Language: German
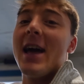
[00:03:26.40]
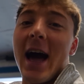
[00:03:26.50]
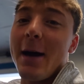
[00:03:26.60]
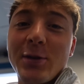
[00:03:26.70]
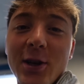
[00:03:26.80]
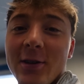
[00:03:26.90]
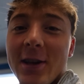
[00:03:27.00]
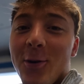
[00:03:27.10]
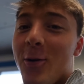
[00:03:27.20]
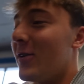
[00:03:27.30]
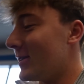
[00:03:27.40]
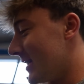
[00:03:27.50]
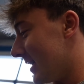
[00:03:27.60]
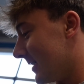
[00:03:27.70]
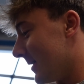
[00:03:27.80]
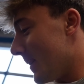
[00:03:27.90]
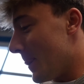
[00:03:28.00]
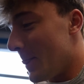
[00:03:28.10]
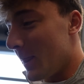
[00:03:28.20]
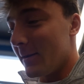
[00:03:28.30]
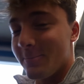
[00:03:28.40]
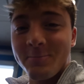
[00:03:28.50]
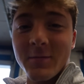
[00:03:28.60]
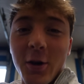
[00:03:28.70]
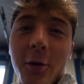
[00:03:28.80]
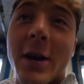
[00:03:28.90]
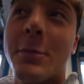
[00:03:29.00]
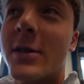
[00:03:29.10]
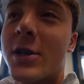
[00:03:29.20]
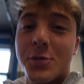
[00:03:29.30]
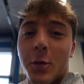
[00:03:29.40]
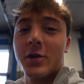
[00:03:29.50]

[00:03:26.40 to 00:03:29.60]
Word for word: absolut eine 0 von 10. Sorry, hab ich nicht.